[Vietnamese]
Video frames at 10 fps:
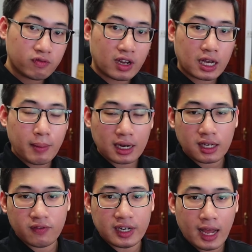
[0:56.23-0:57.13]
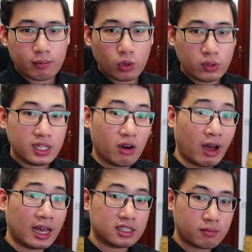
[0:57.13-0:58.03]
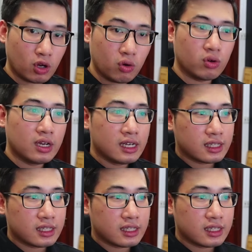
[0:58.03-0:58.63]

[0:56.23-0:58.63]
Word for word: và các bạn cần phải nạp tối thiểu hai trăm đô.